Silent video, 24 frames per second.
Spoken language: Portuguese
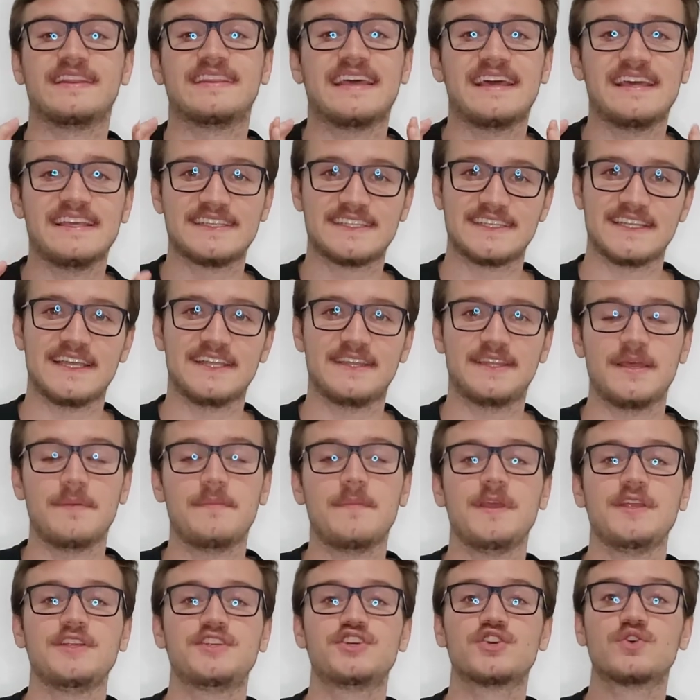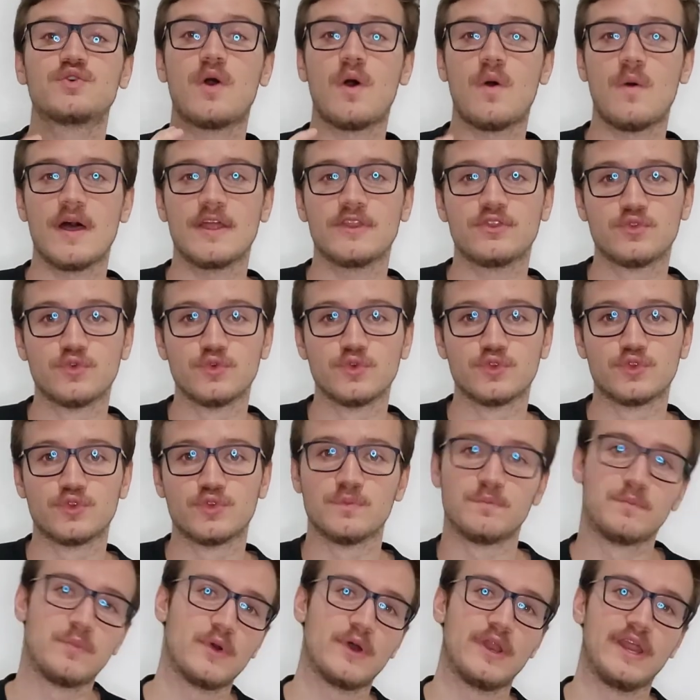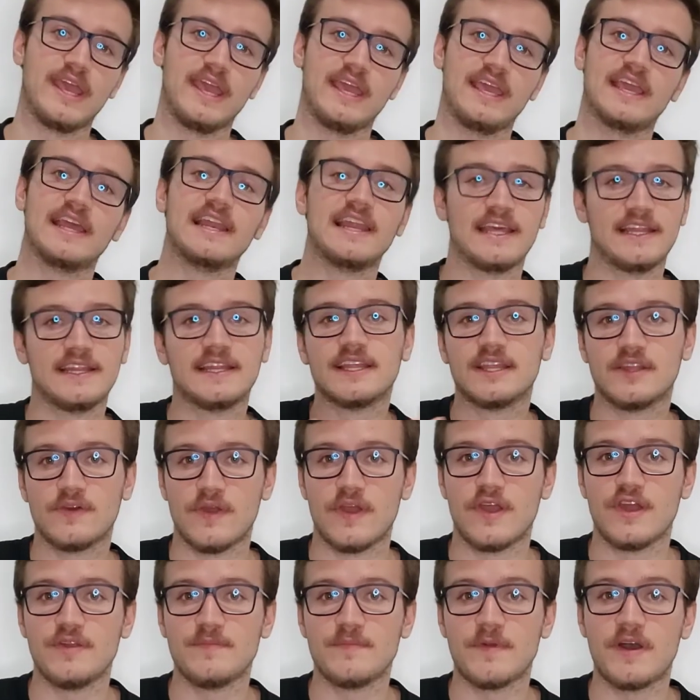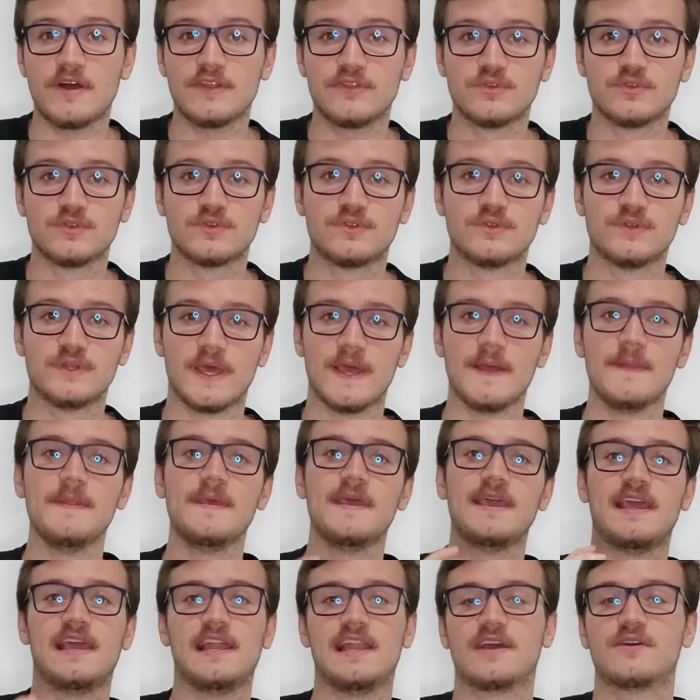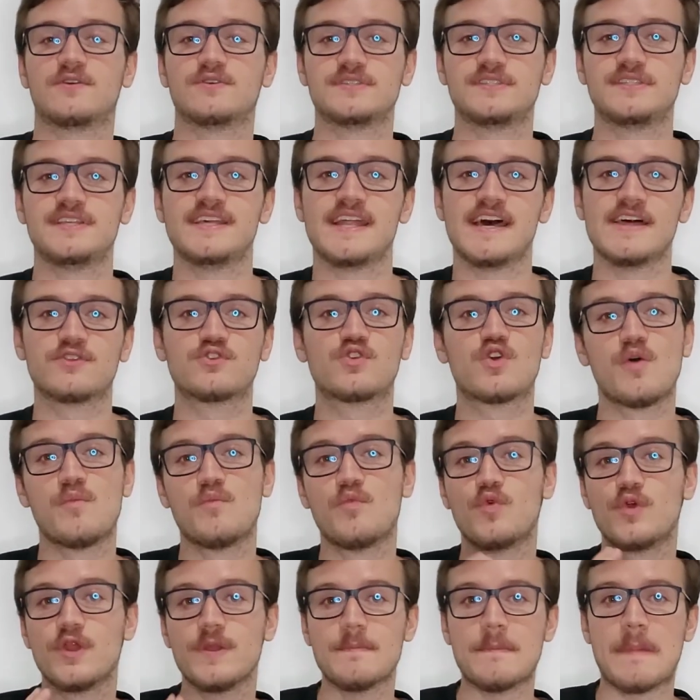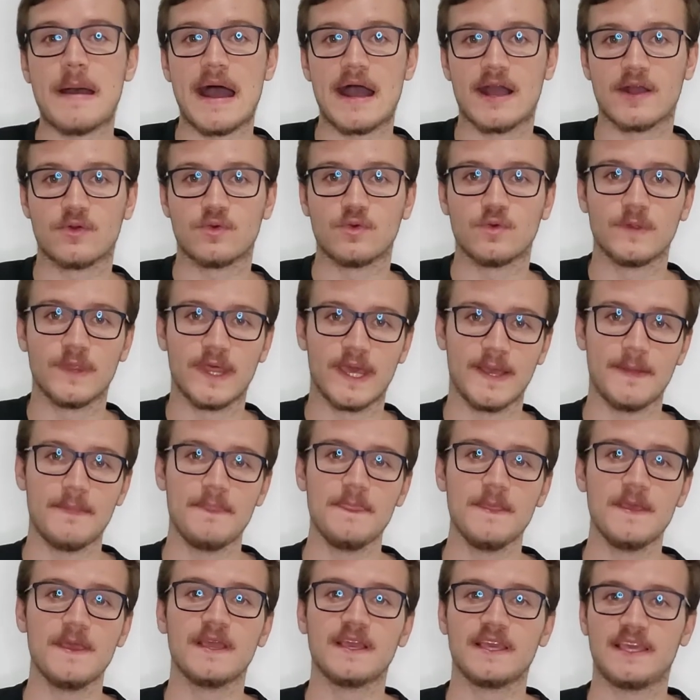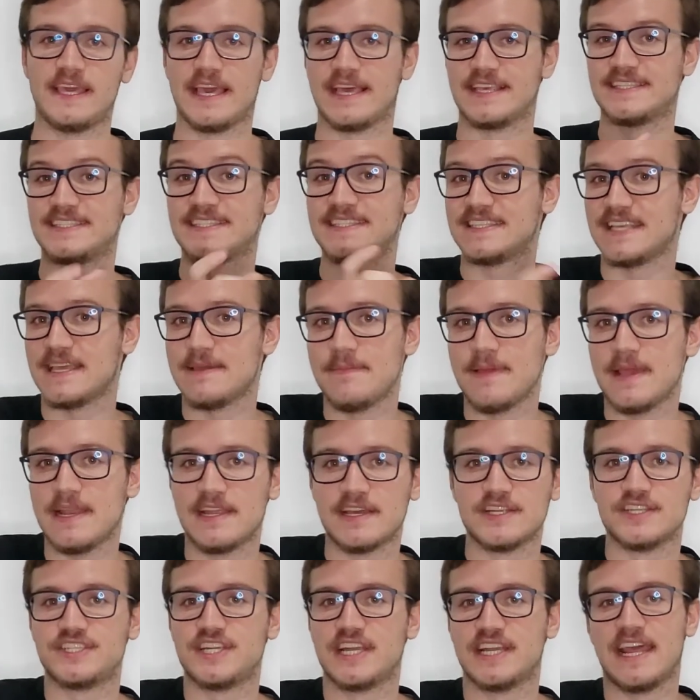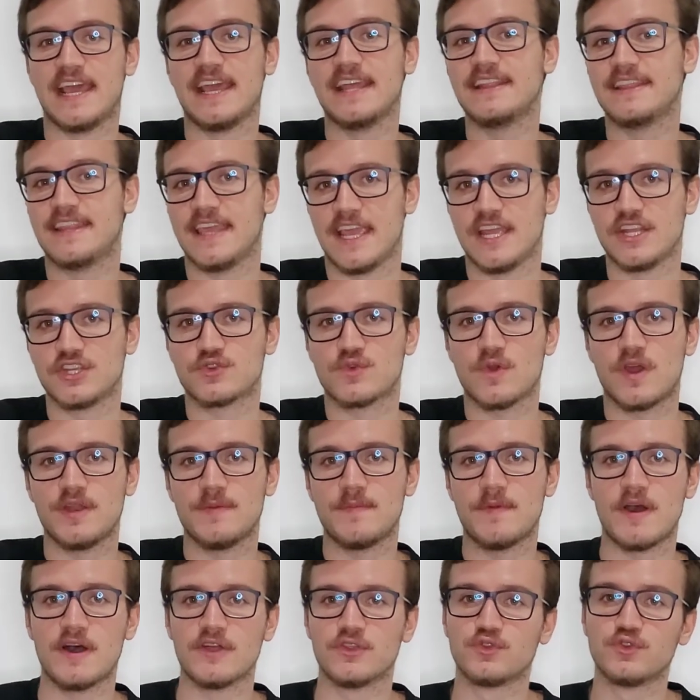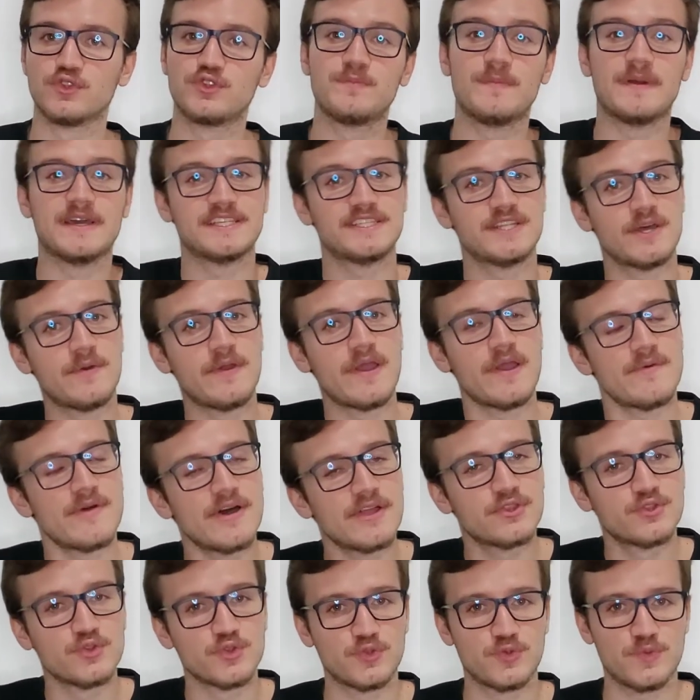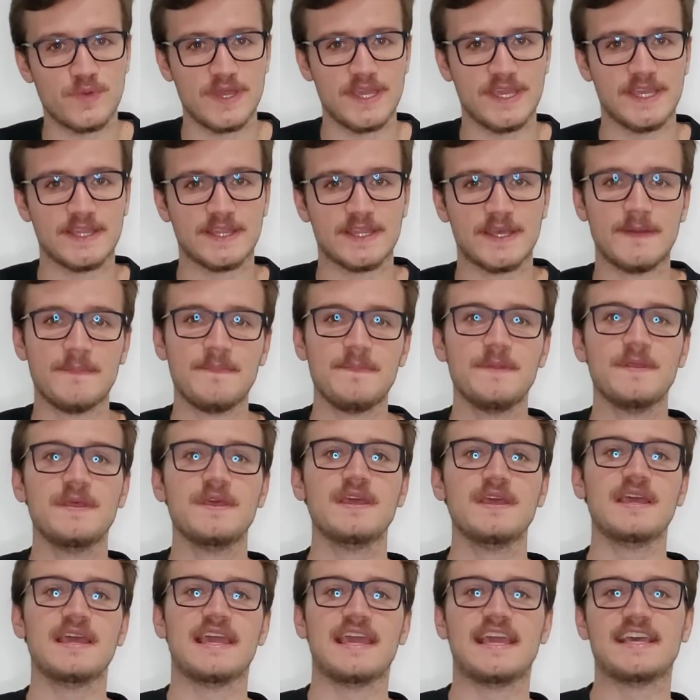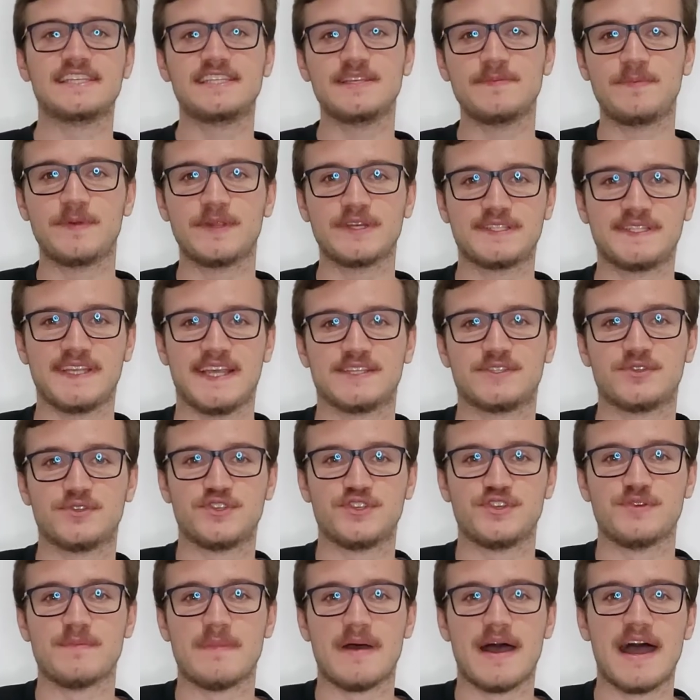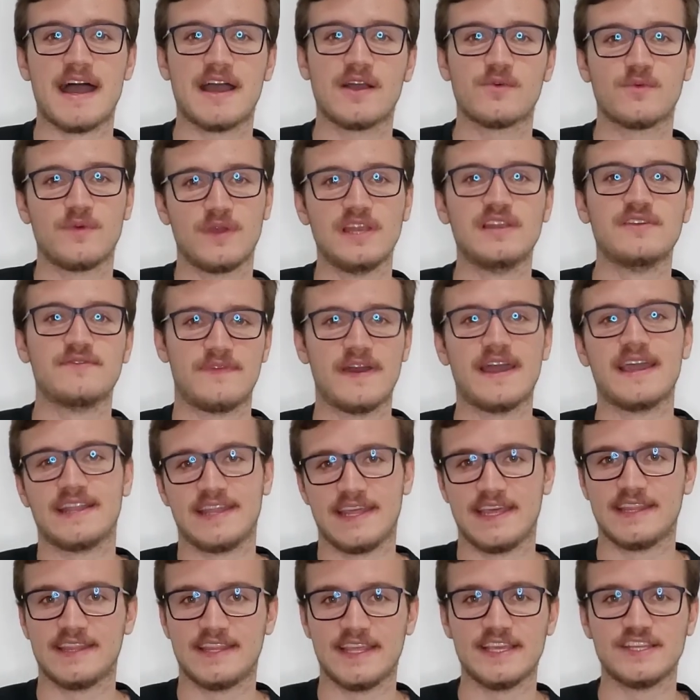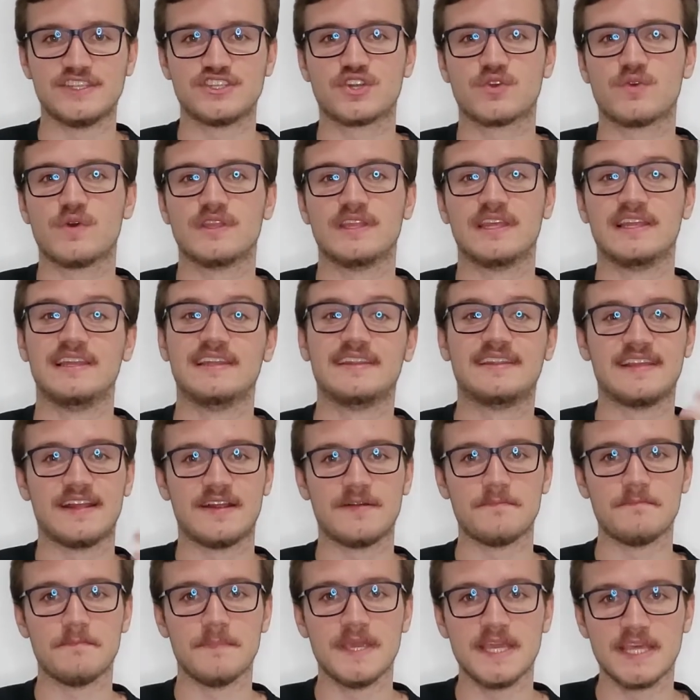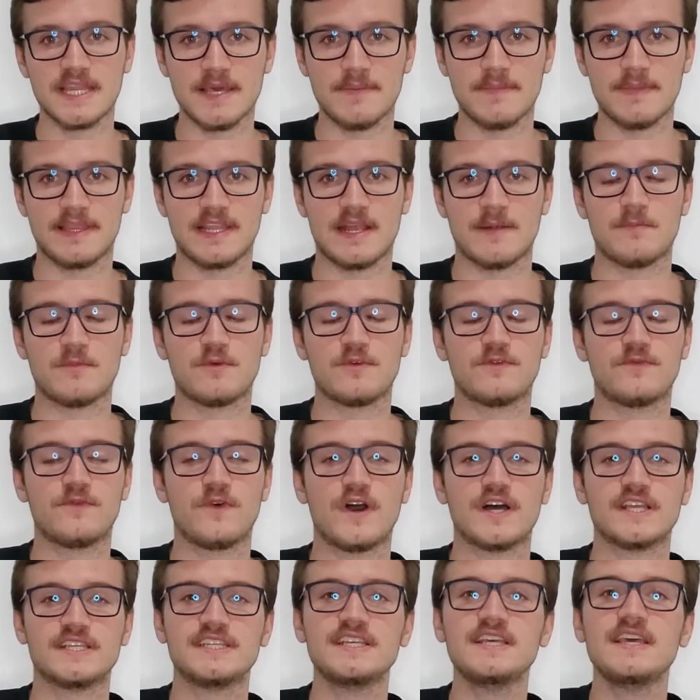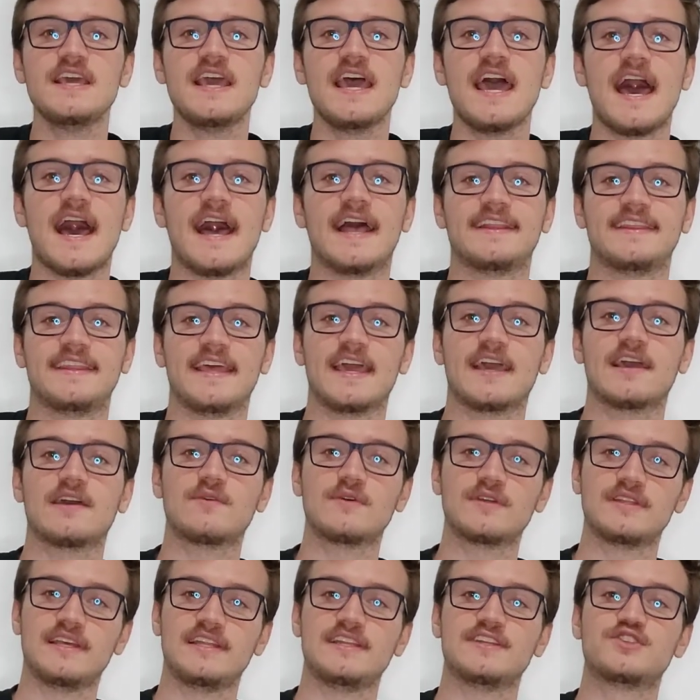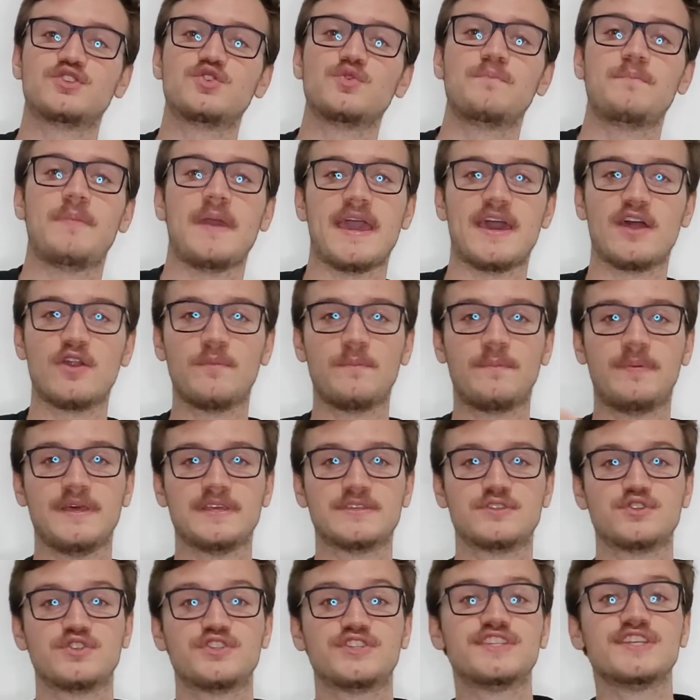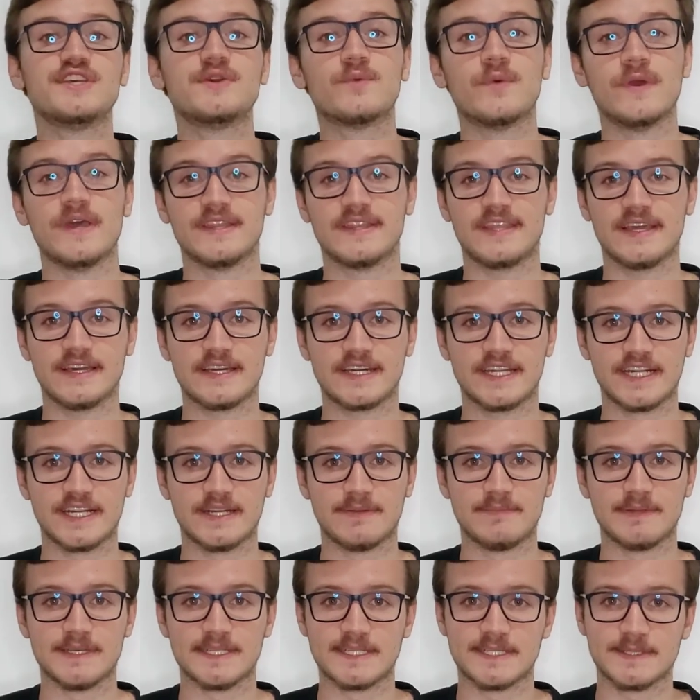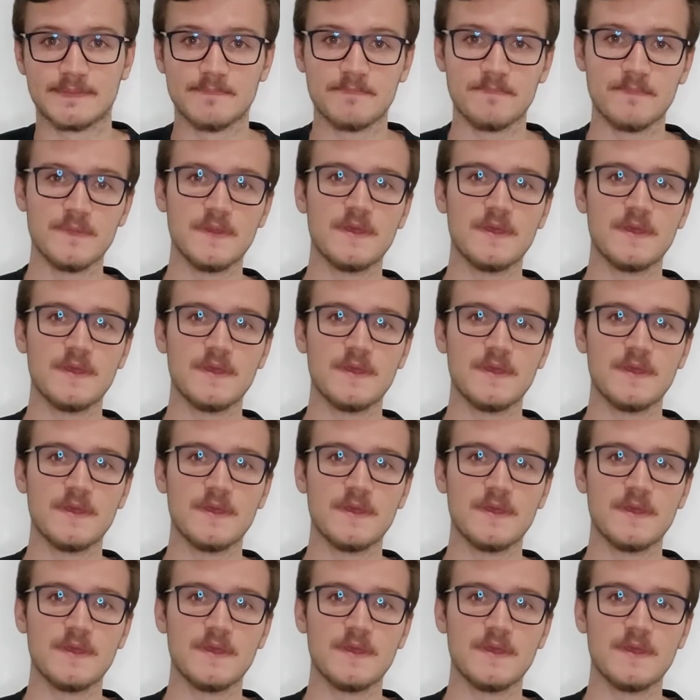estar exatamente igual a um adulto, porém ele ainda não é um animal adulto, né? Ele é considerado como um imago, né? Que é semelhante, ele é idêntico ao animal adulto, mas não é um adulto ainda. Esse processo de imago ele vai, né, desde quando ele termina a metamorfose até quando ele supera o peso de 50 gramas.